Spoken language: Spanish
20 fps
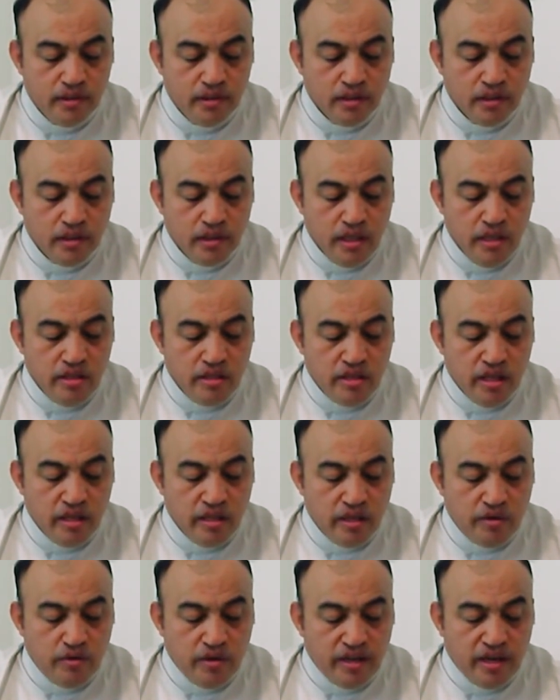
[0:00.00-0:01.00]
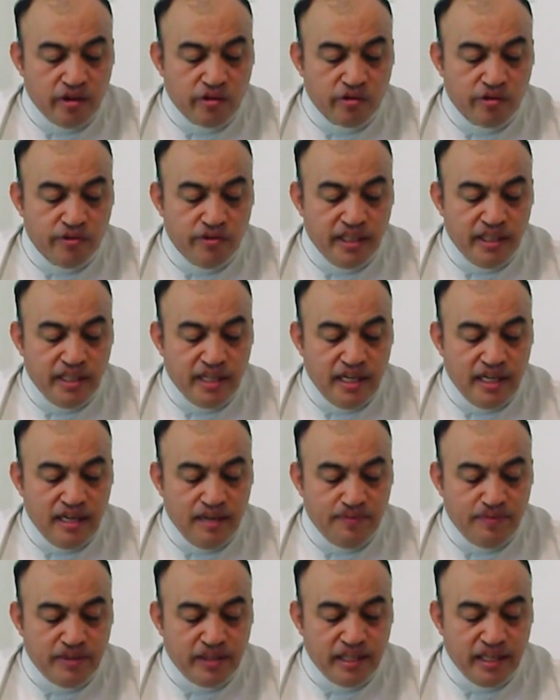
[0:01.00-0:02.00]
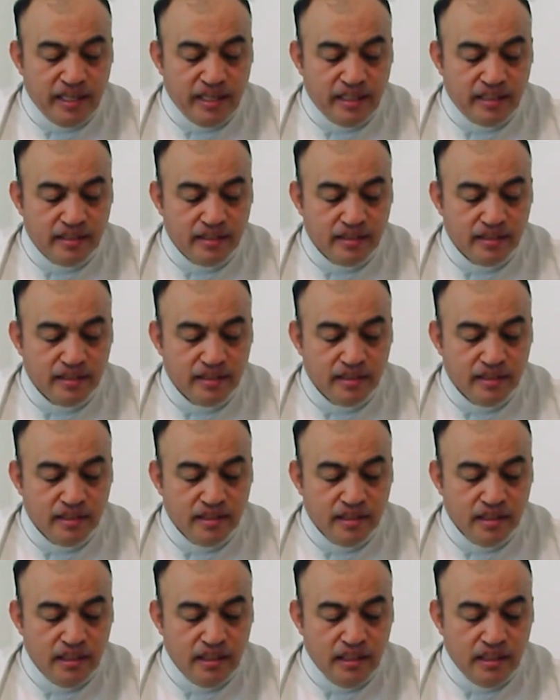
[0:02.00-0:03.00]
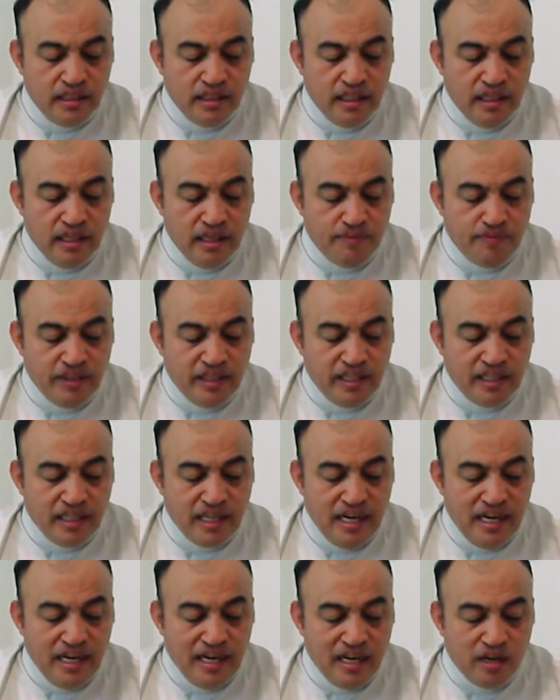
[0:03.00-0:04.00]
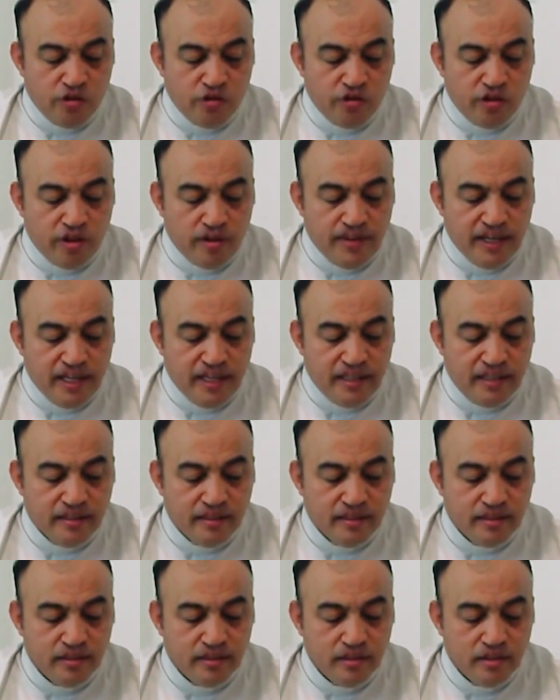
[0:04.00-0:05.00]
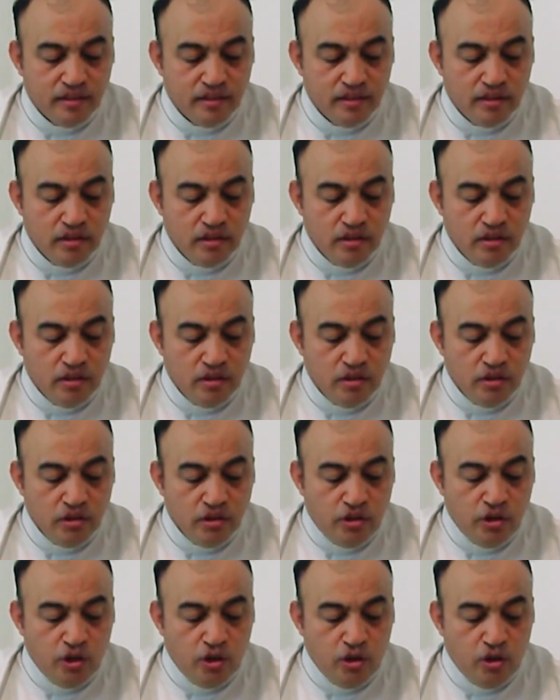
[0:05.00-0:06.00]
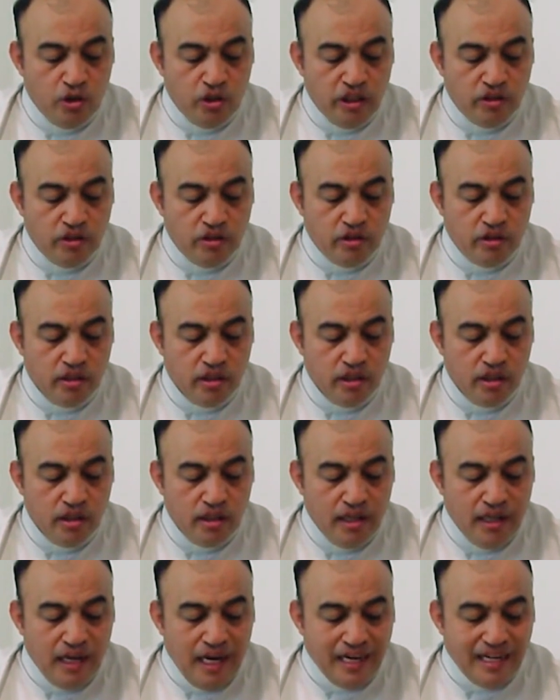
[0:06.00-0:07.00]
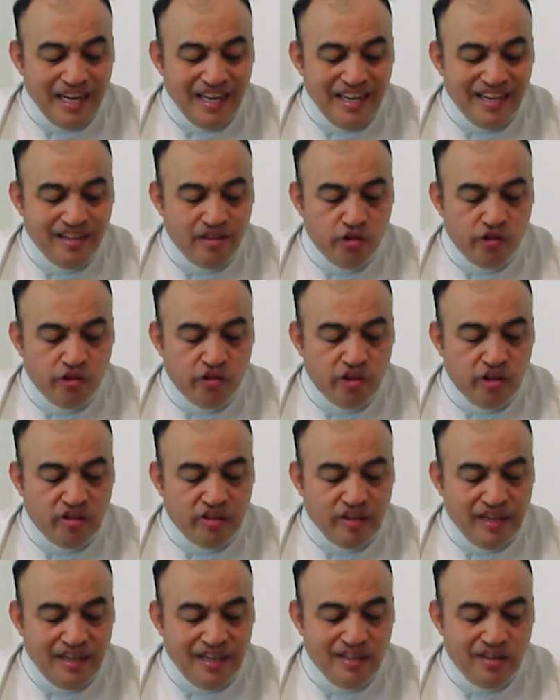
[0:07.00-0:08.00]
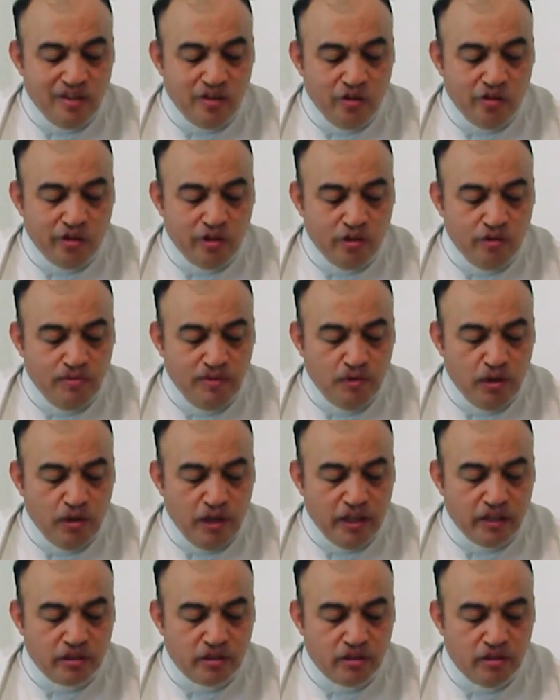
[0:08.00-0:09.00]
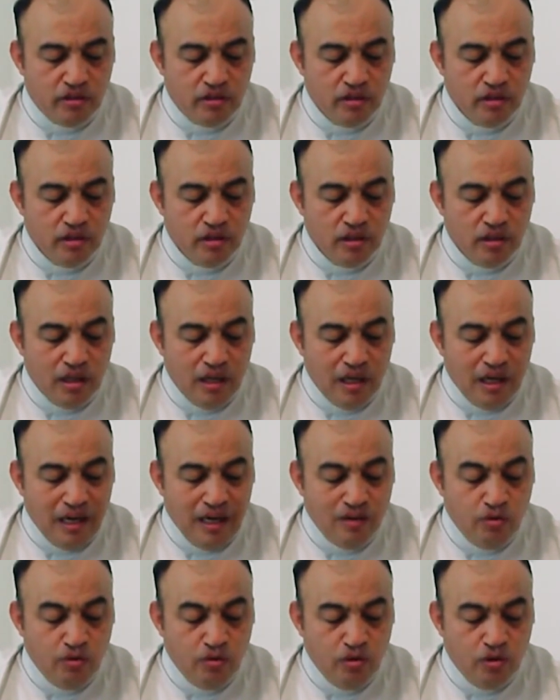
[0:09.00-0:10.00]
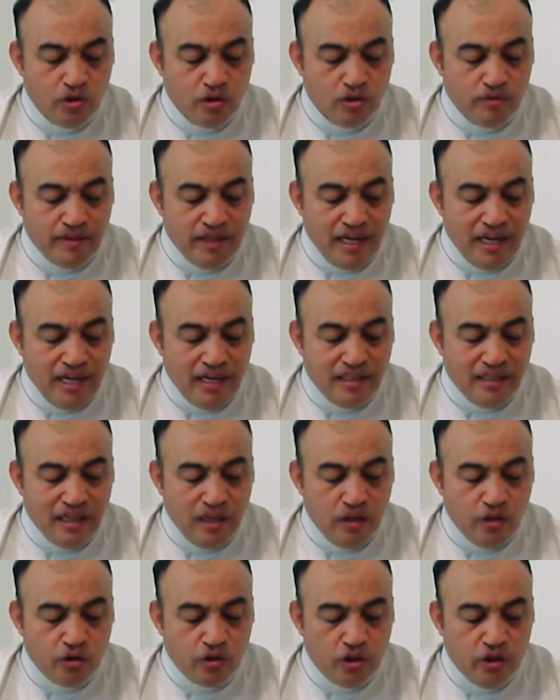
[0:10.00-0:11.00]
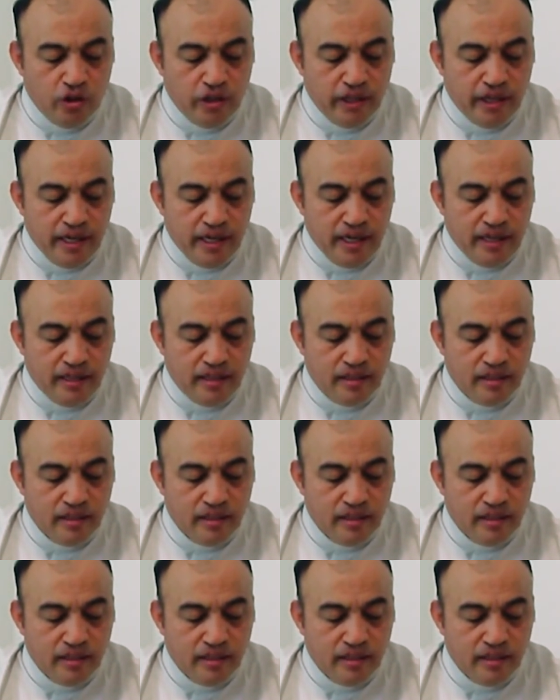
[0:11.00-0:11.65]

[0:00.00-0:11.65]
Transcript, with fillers: quien intente guardar su vida la perderá, y quien la pierda la conservará. Yo lo digo, aquella noche estarán dos en el mismo lecho, a uno tomarán y al otro lo dejarán.